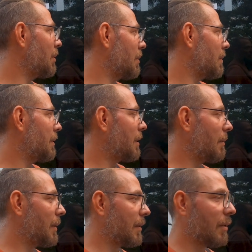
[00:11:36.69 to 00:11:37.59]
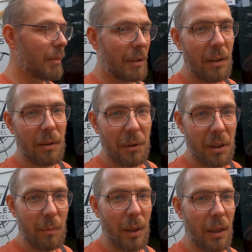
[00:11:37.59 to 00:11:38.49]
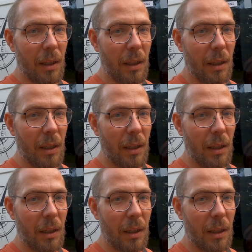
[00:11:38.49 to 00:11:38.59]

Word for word: Bo trzeba zrobić jedną szybę,